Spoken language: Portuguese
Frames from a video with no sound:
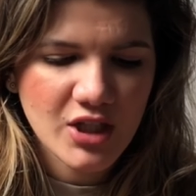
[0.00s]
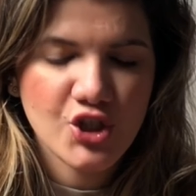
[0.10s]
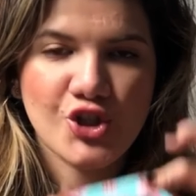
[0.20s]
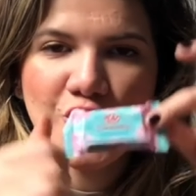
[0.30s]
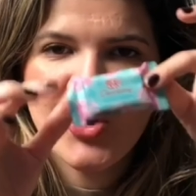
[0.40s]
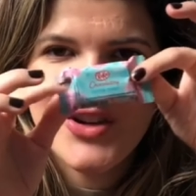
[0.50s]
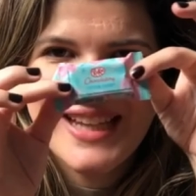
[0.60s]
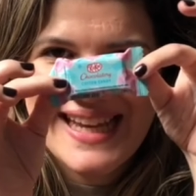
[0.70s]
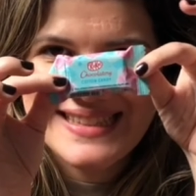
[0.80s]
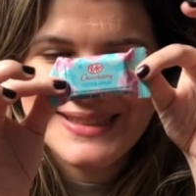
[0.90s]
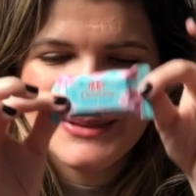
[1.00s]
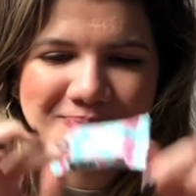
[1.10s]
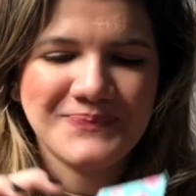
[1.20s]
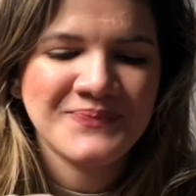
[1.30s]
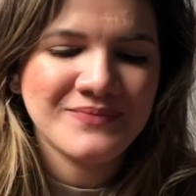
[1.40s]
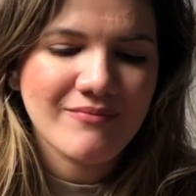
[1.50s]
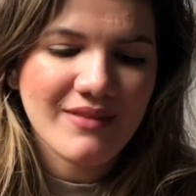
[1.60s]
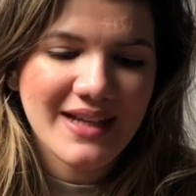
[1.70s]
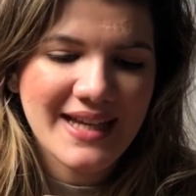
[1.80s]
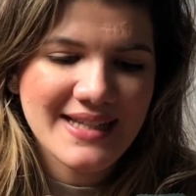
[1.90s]
Choco Candy.
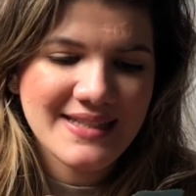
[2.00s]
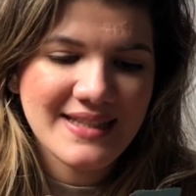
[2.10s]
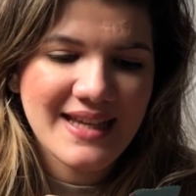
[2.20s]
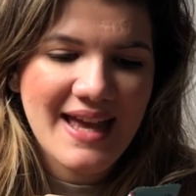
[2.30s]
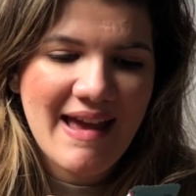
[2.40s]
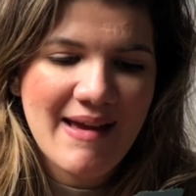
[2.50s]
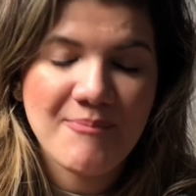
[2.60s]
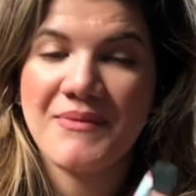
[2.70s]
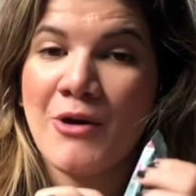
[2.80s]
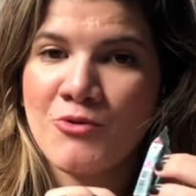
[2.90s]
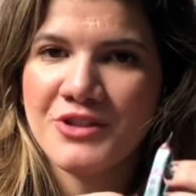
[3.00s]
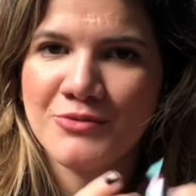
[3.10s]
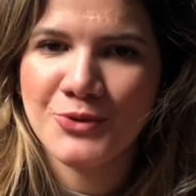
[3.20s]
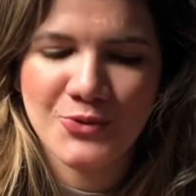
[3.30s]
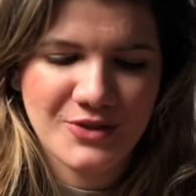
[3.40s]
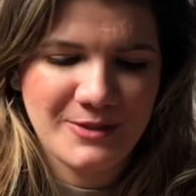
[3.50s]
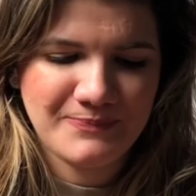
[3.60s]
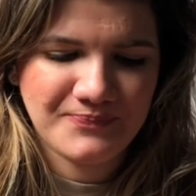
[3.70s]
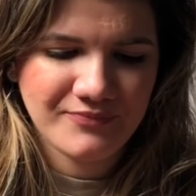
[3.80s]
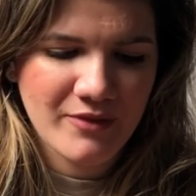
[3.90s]
Esse é algodão doce.
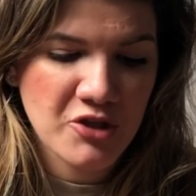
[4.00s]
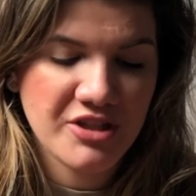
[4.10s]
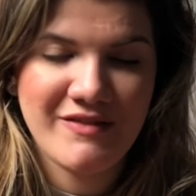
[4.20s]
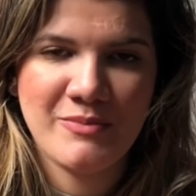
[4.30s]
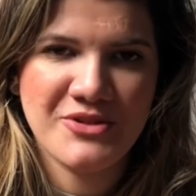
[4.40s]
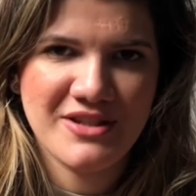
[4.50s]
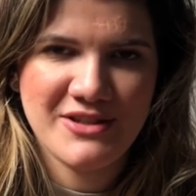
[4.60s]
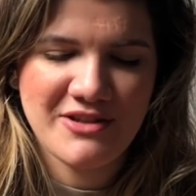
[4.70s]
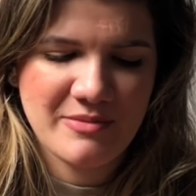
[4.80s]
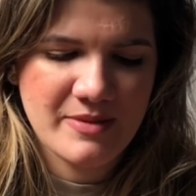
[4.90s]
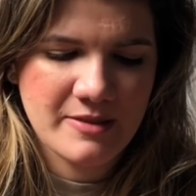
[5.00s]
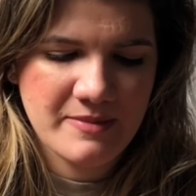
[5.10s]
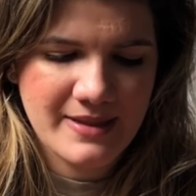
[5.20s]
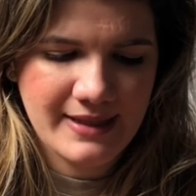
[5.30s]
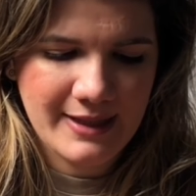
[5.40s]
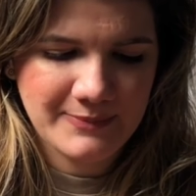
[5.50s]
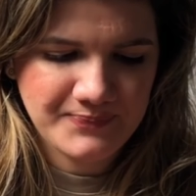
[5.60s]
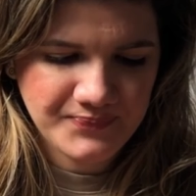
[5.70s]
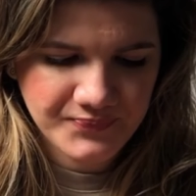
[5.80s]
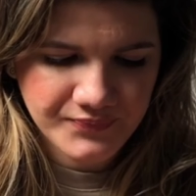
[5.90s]
Eu já tava muito ansiosa pra experimentar.
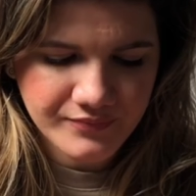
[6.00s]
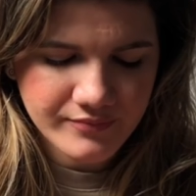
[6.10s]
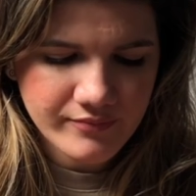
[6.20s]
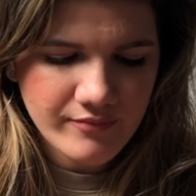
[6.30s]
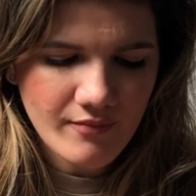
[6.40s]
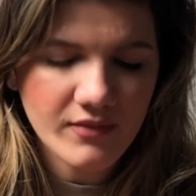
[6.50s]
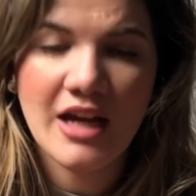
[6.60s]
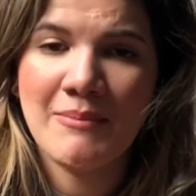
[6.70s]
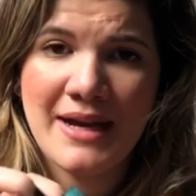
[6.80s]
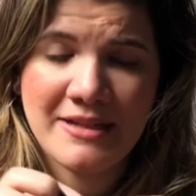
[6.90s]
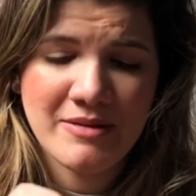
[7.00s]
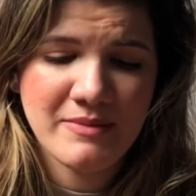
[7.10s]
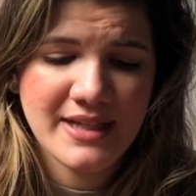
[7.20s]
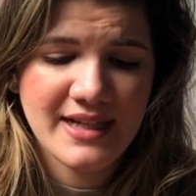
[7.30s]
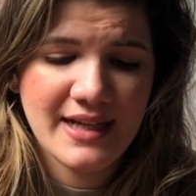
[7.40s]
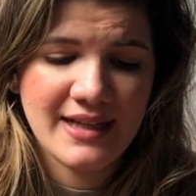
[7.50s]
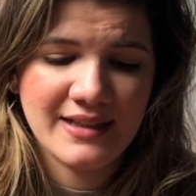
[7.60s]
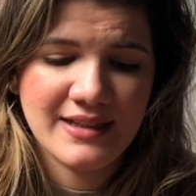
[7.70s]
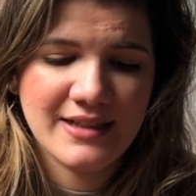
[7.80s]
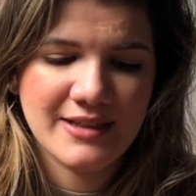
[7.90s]
A Mari, minha amiga,
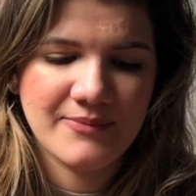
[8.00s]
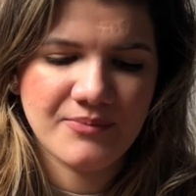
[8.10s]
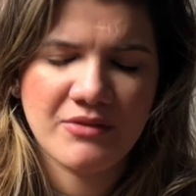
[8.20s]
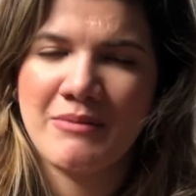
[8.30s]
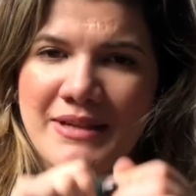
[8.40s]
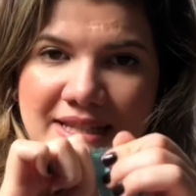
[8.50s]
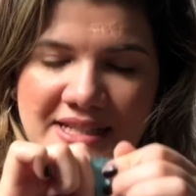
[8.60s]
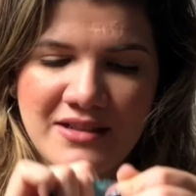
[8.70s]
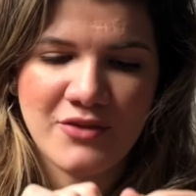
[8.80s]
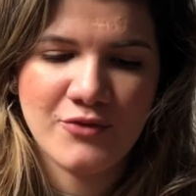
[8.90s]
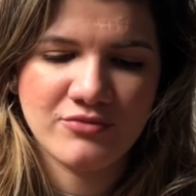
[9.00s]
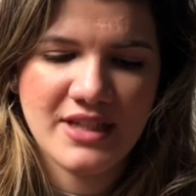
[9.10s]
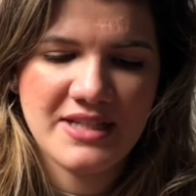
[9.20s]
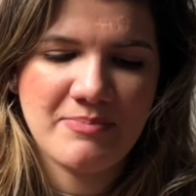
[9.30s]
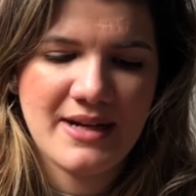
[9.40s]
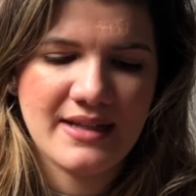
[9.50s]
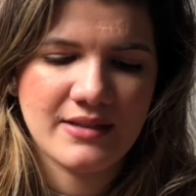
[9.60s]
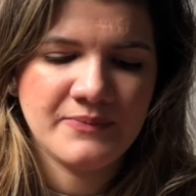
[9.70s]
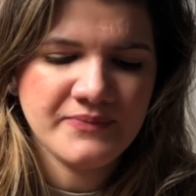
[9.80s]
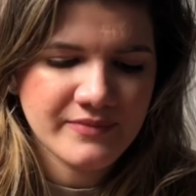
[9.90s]
ela, uma amiga dela levou um desse pra
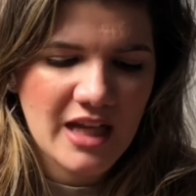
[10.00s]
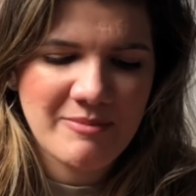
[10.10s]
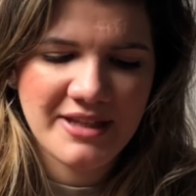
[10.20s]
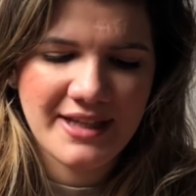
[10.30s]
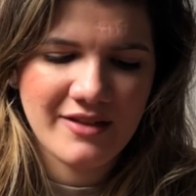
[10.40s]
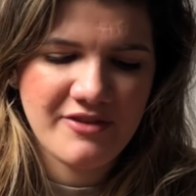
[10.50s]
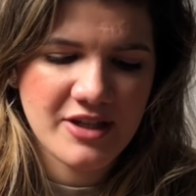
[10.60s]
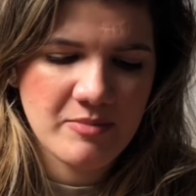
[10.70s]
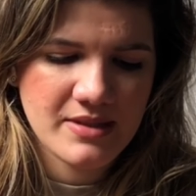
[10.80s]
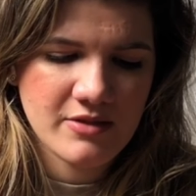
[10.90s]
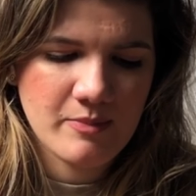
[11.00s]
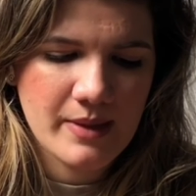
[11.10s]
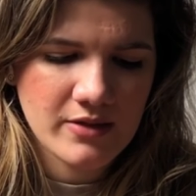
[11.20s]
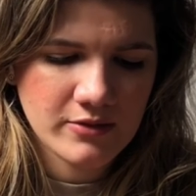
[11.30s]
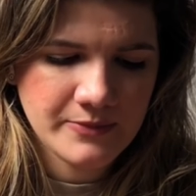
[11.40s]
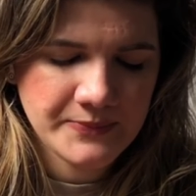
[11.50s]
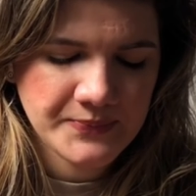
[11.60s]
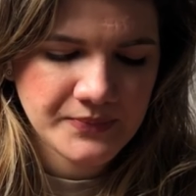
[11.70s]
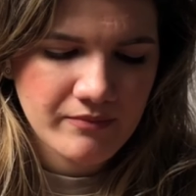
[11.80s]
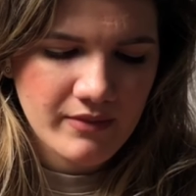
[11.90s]
ela. A amiga dela veio aqui pra São Paulo
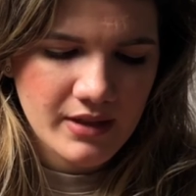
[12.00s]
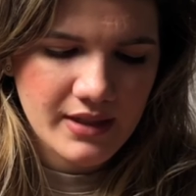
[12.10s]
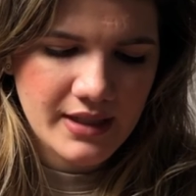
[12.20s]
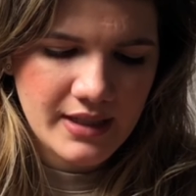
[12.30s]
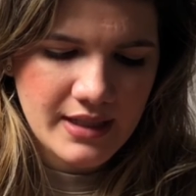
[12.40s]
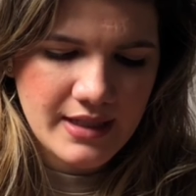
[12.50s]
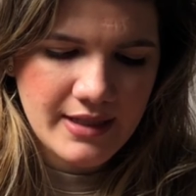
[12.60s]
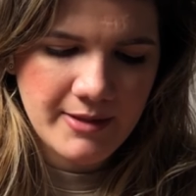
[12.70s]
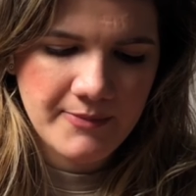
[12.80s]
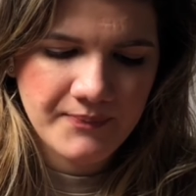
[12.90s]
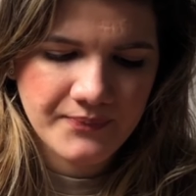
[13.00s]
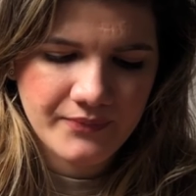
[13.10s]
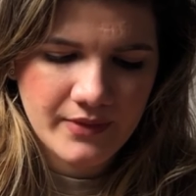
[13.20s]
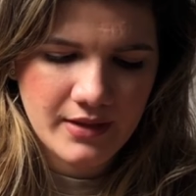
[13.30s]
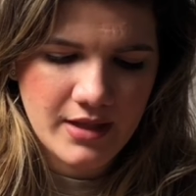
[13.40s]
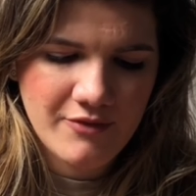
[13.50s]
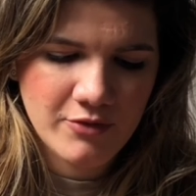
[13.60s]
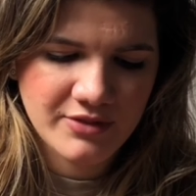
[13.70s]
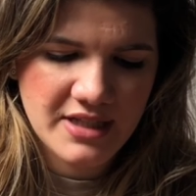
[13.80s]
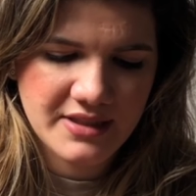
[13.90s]
e
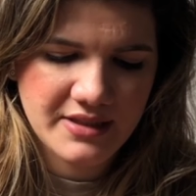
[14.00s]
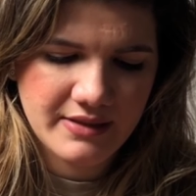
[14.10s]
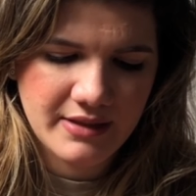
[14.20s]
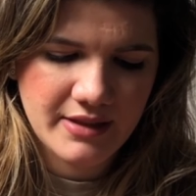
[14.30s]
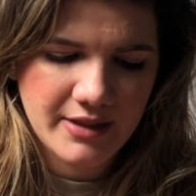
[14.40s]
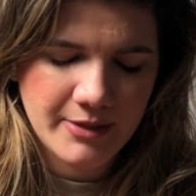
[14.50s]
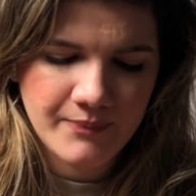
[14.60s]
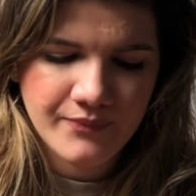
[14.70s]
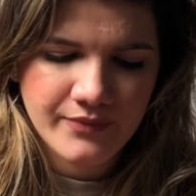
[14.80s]
levou um desse de